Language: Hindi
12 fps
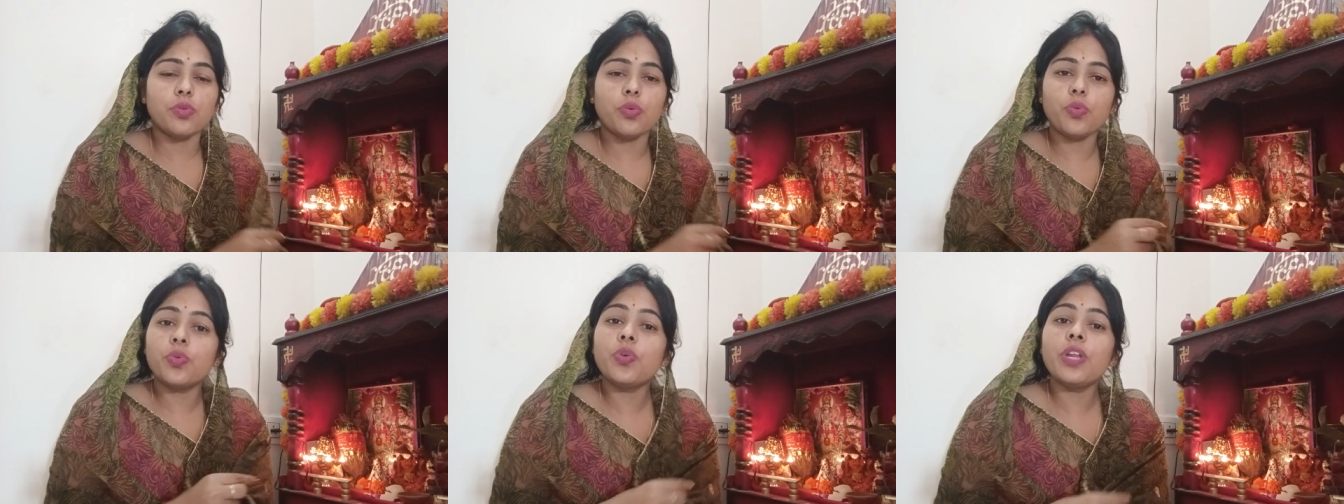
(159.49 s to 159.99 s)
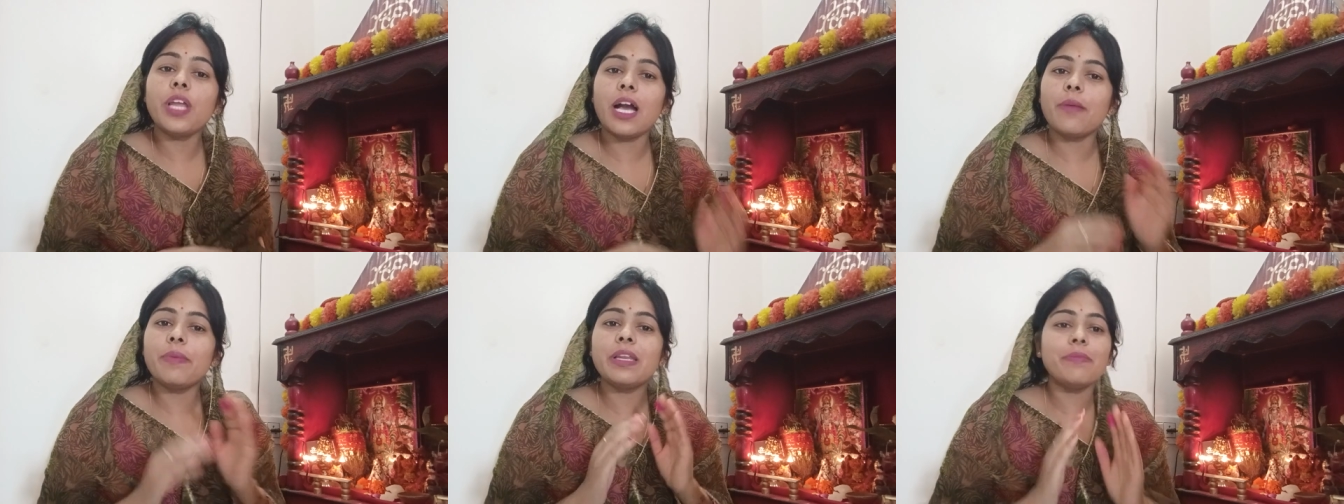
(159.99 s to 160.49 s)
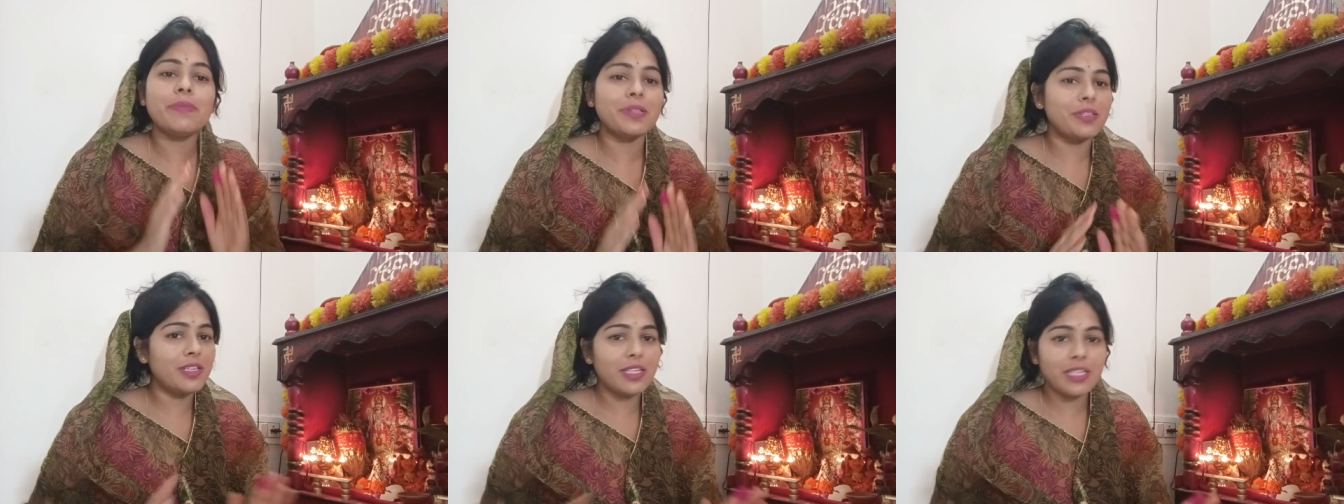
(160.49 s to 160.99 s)
तो उन्होंने हमें
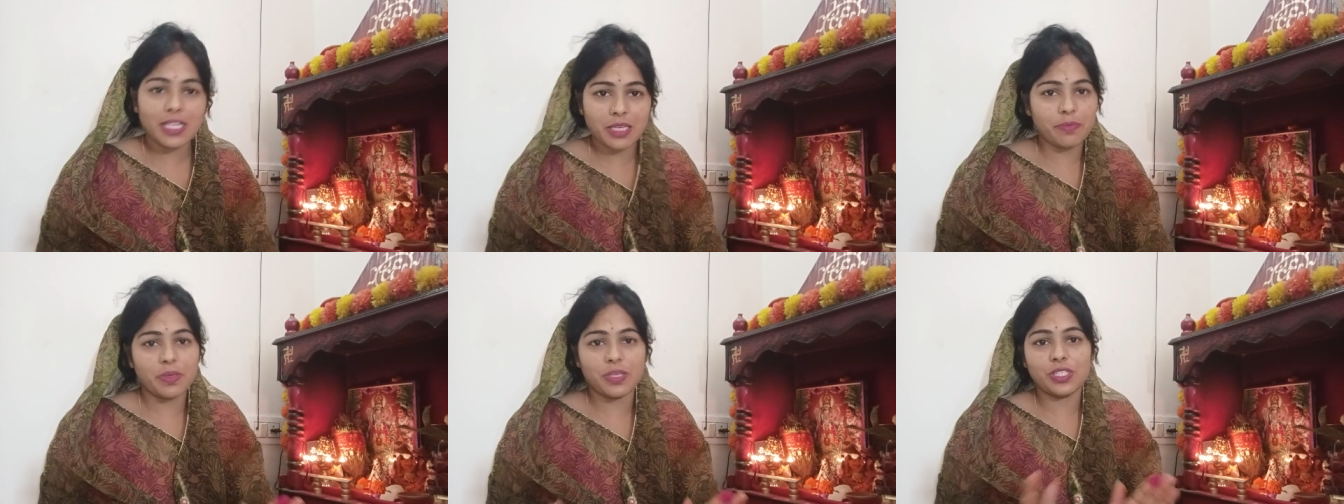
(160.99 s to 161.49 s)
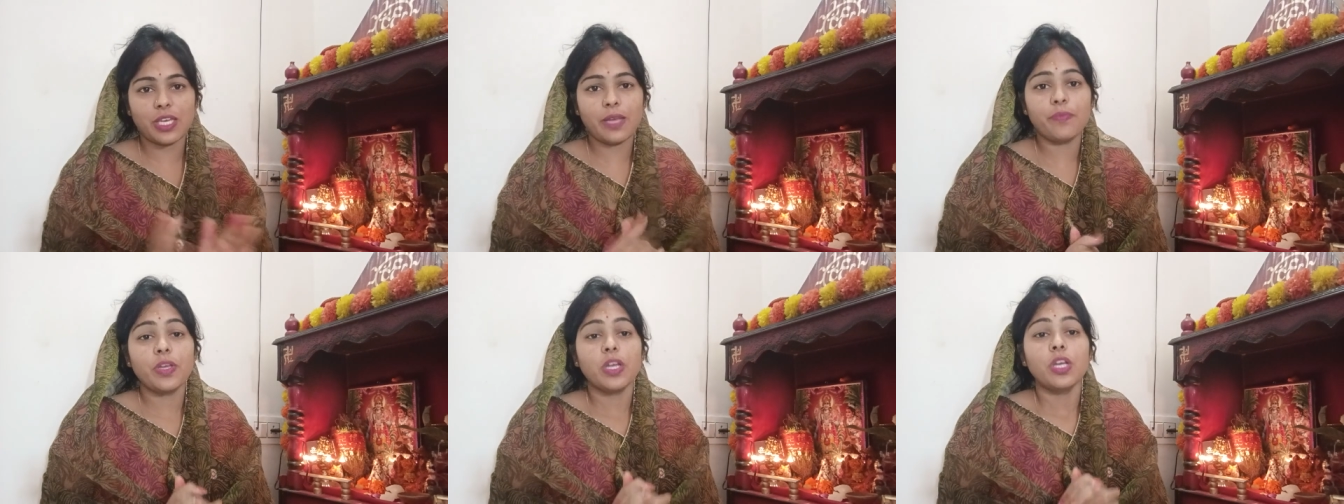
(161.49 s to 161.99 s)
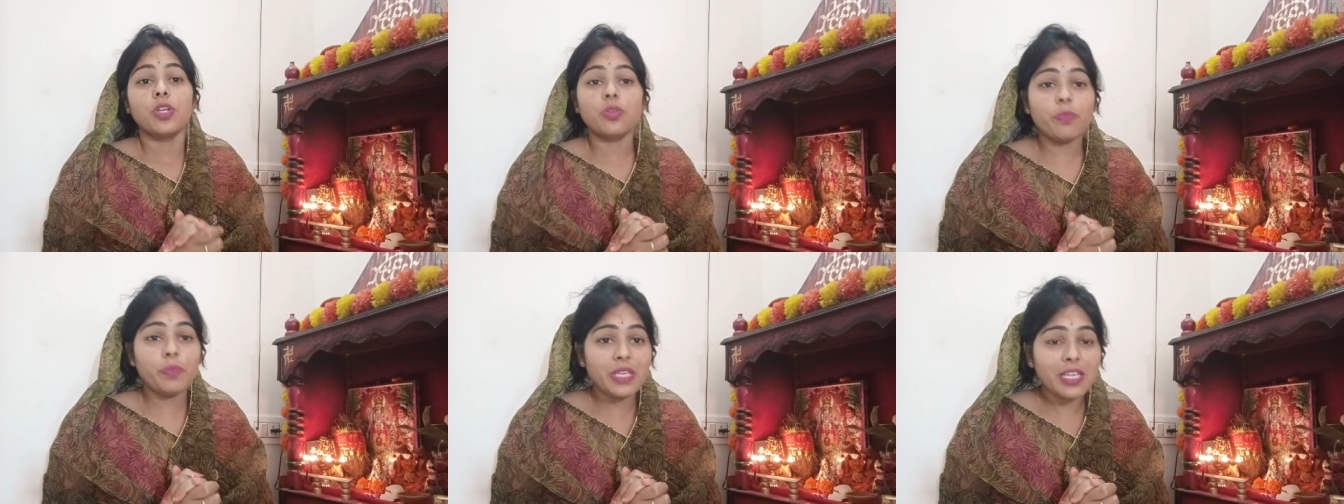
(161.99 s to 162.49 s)
निमंत्रण नहीं भेजा है
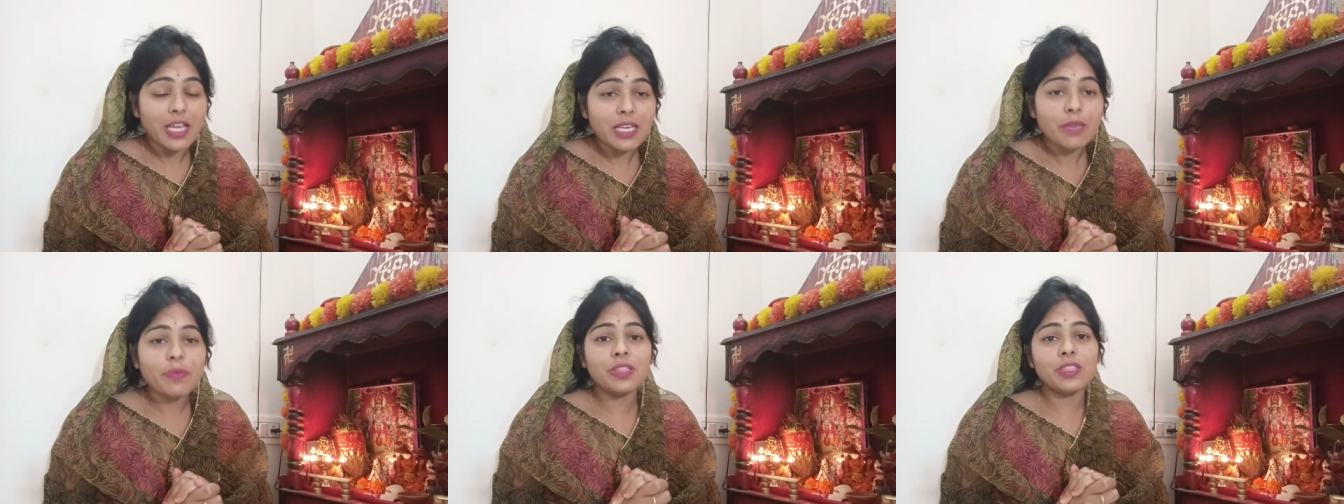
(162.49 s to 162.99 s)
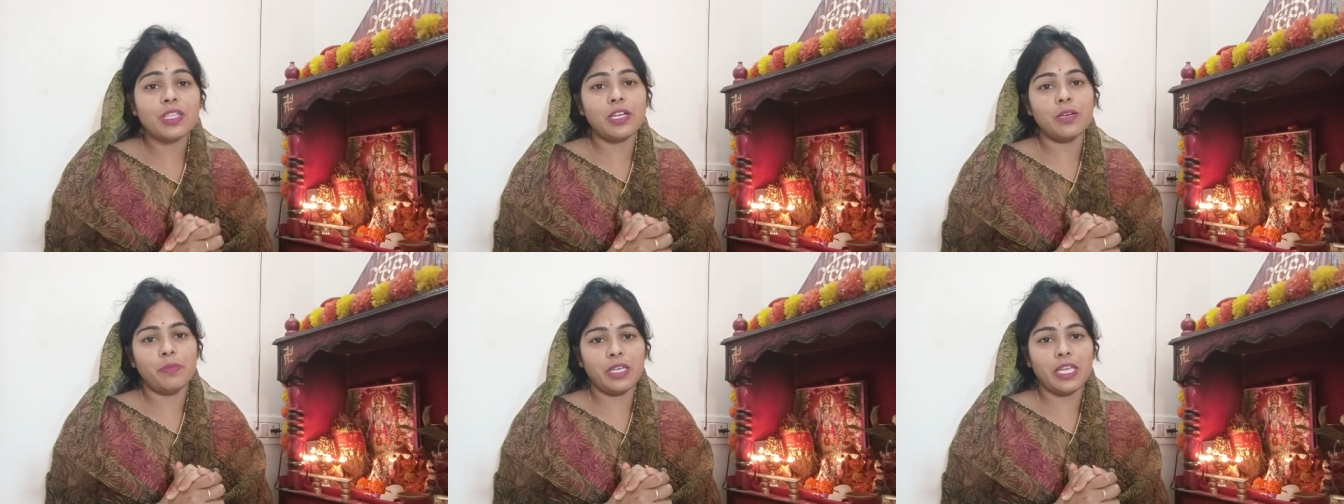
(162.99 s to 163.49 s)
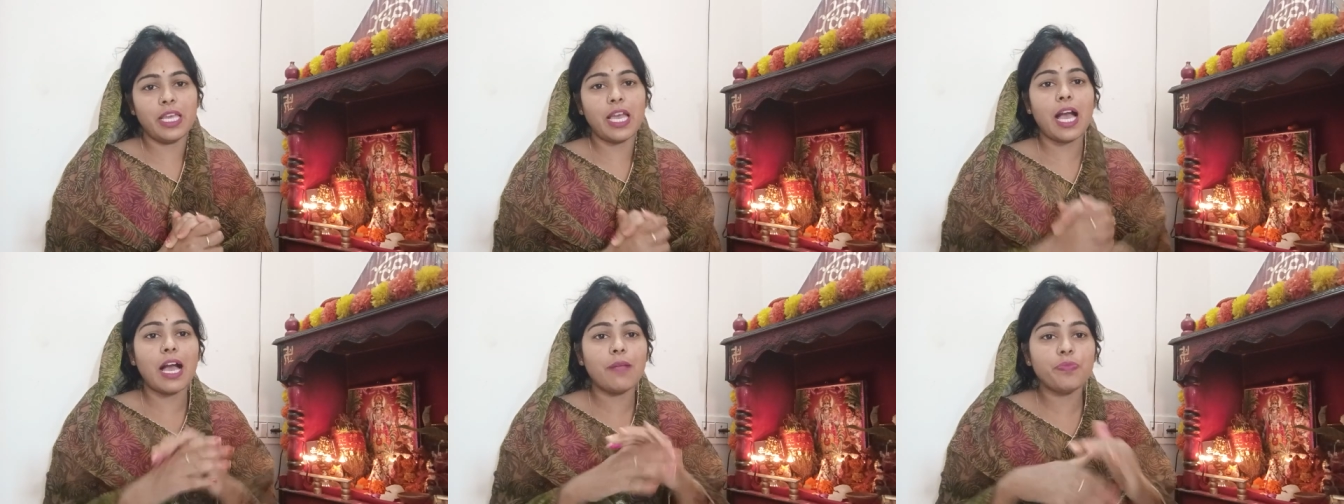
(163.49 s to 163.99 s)
तो बिना निमंत्रण मिले
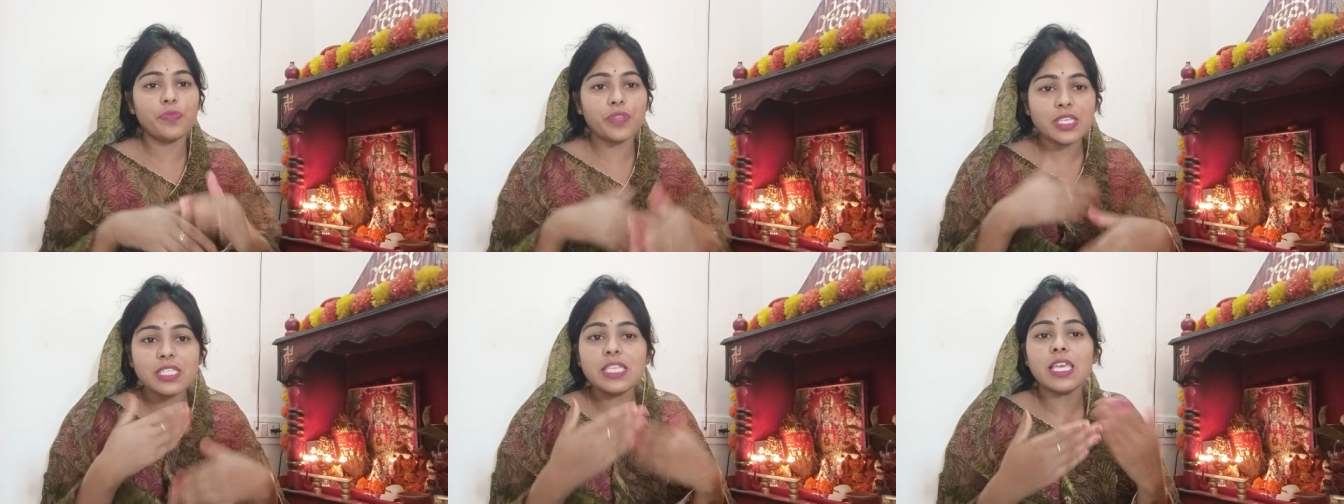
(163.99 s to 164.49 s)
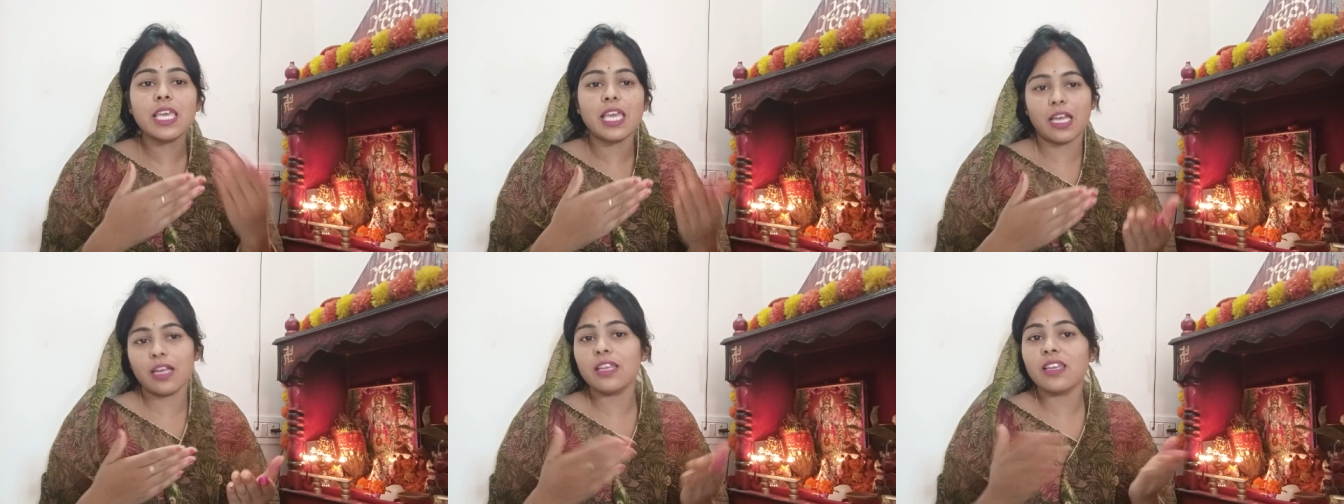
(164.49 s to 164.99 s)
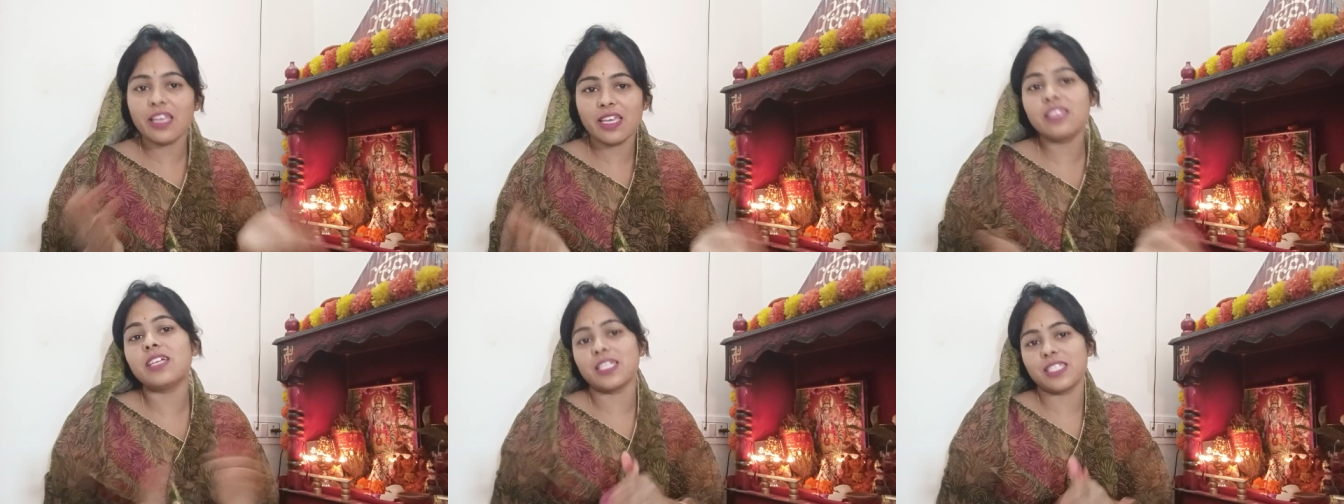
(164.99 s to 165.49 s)
आप किसी के यहाँ
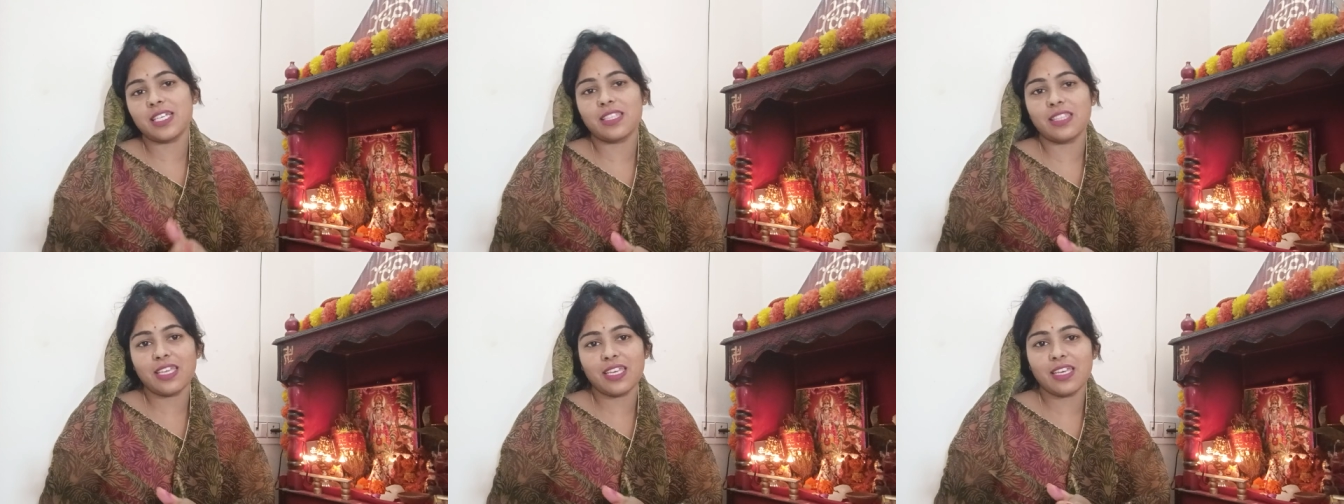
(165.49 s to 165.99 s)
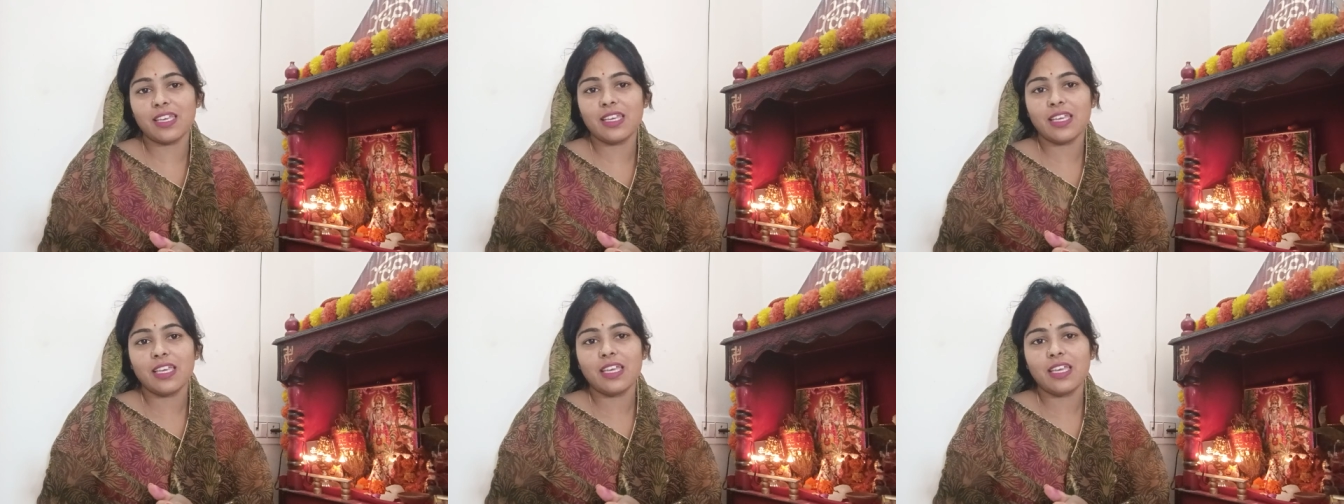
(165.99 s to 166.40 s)
नहीं जा सकते हैं